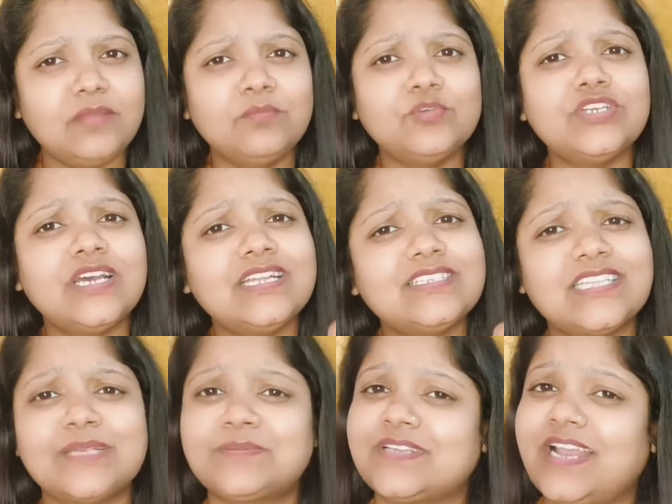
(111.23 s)
मुझे
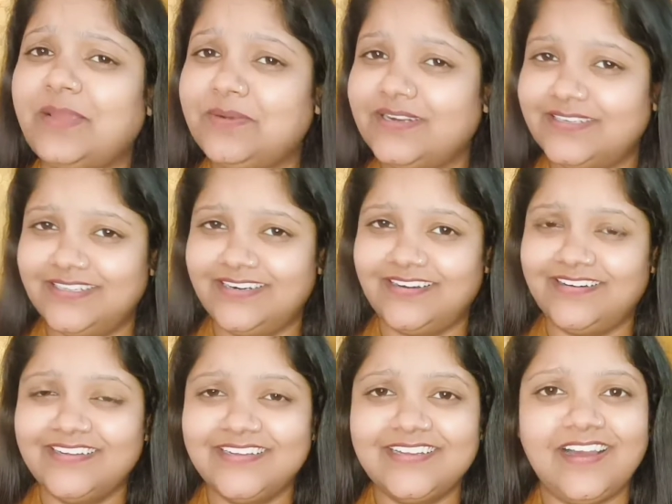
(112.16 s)
अनसब्सक्राइब कर देना
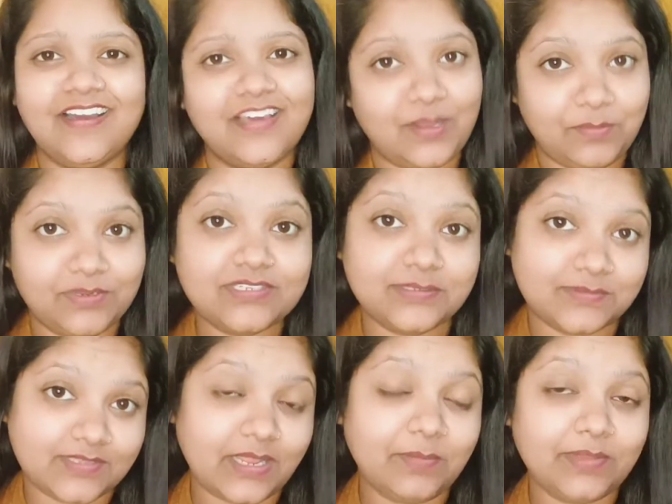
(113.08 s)
अगर आपने
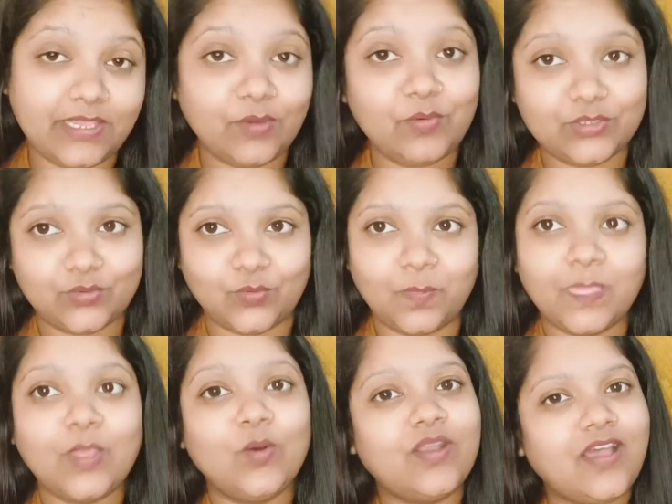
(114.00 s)
सब्सक्राइब किया हुआ है तो
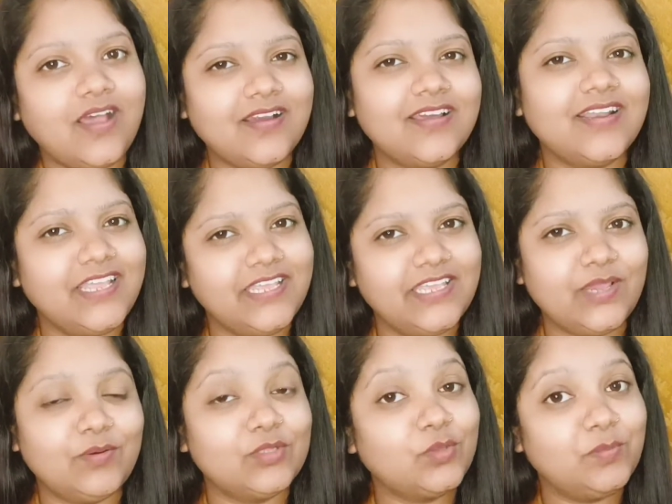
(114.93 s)
और हाँ अगर नहीं
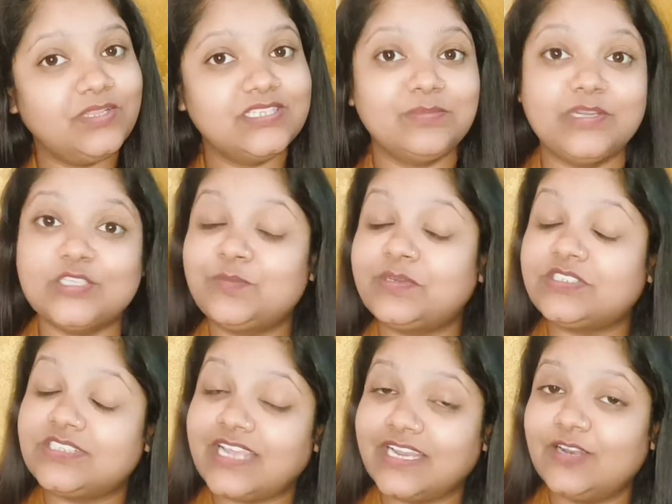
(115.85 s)
किया हुआ तो प्लीज़ मेरे
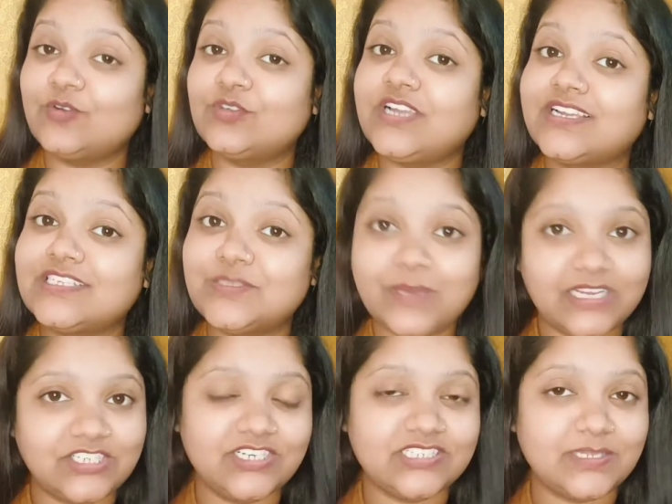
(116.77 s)
चैनल को जाके
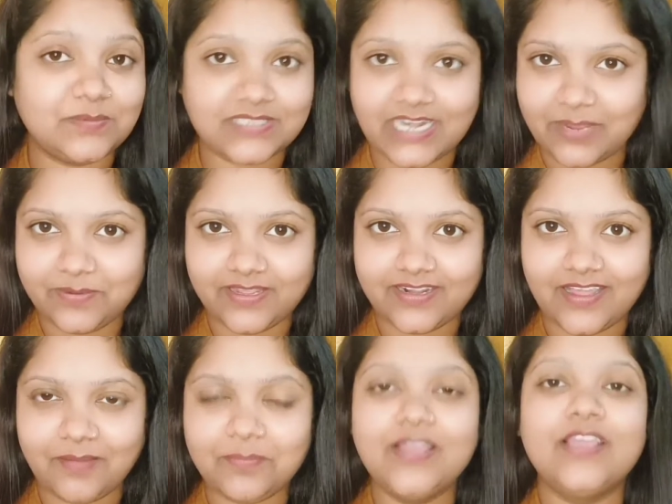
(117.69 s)
स्पेशली सब्सक्राइब
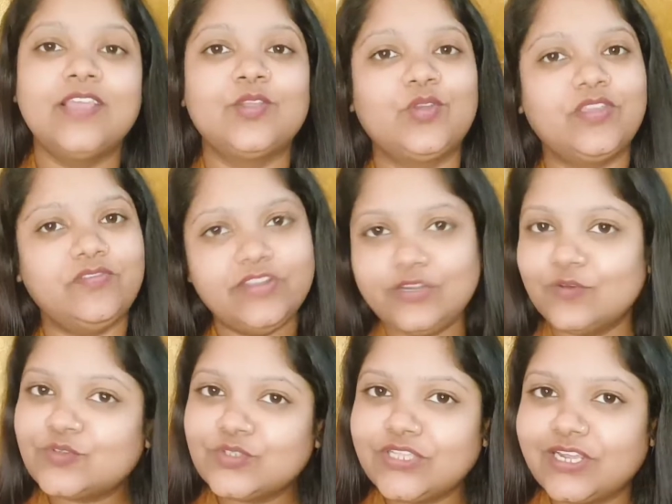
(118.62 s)
करना आप क्योंकि
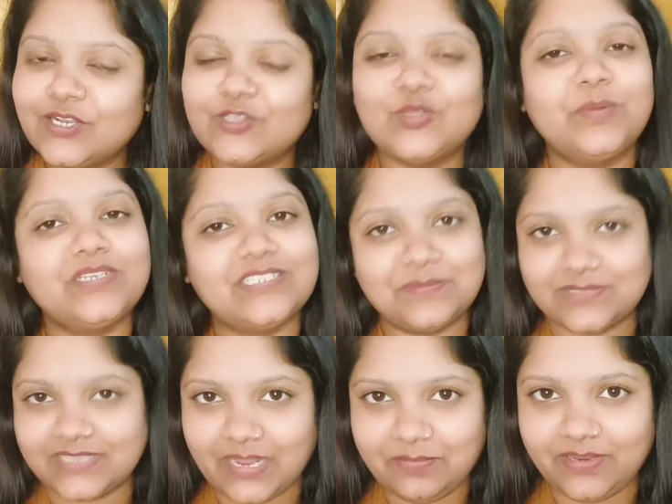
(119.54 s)
वीडियोस तो देख लेते हो बट
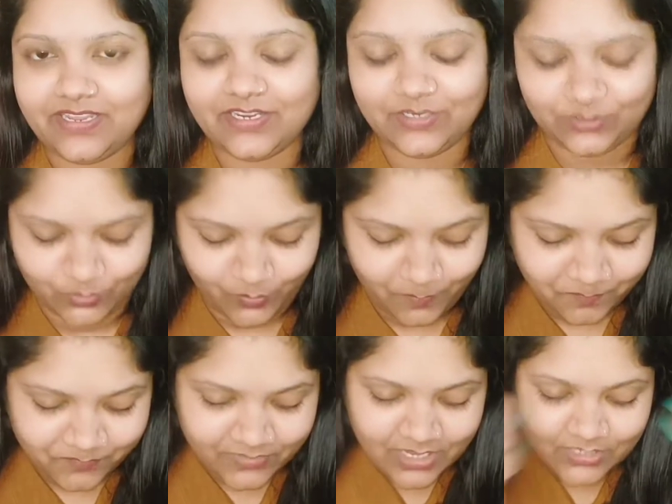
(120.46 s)
सब्सक्राइब नहीं करते हो
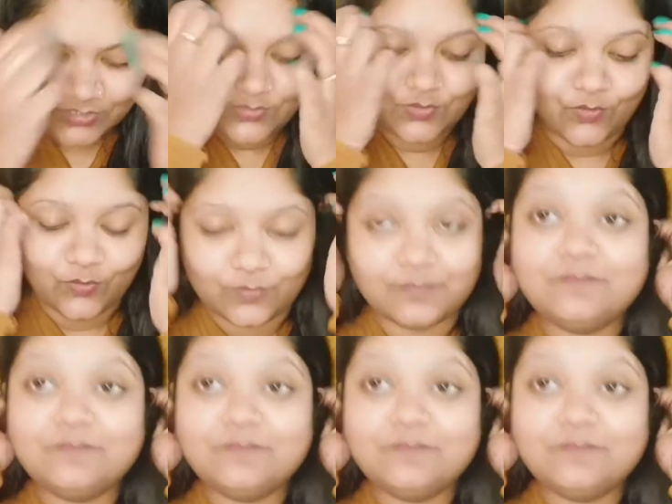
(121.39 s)
सो